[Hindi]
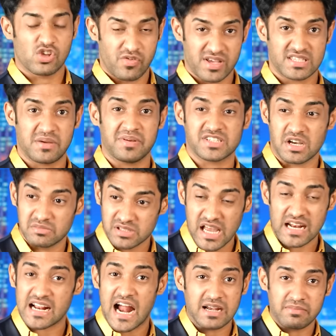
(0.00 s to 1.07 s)
तो वैसे भी
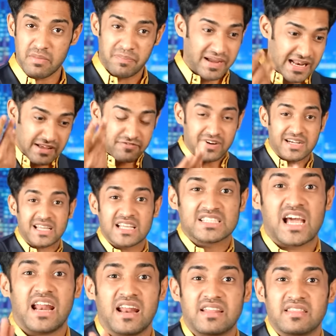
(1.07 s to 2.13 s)
शमशान घाट में पहले फटके
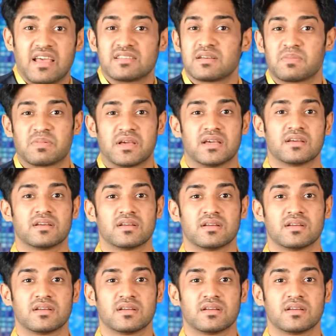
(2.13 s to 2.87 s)
चार रहती है सबकी